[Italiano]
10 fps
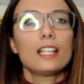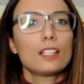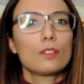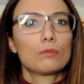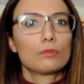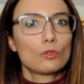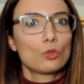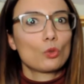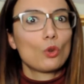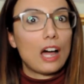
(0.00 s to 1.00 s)
e mm,
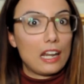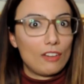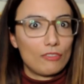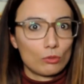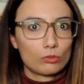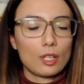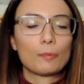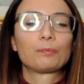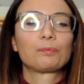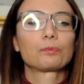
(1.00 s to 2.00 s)
sono alla
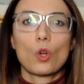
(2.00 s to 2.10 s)
frutta.